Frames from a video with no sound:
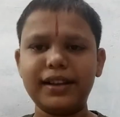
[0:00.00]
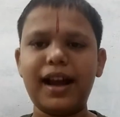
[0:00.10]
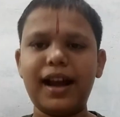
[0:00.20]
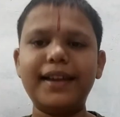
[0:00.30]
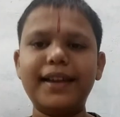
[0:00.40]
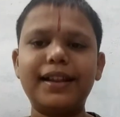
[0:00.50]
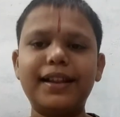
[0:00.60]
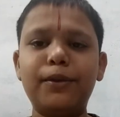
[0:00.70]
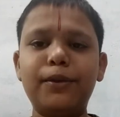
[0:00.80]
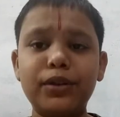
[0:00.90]
அதனால
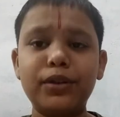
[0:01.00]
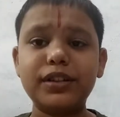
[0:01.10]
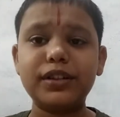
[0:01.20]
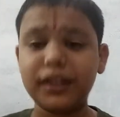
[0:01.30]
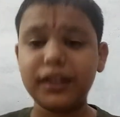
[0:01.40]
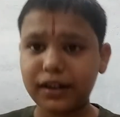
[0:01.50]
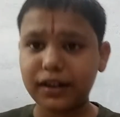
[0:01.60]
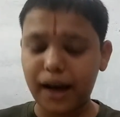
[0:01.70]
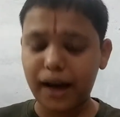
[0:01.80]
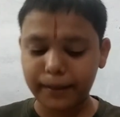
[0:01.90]
இந்த ஊருக்கு
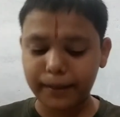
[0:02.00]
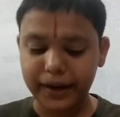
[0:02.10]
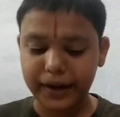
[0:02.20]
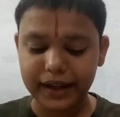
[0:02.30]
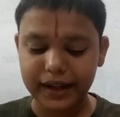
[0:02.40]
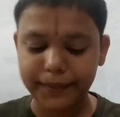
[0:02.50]
திருக்காவலம் பாடியா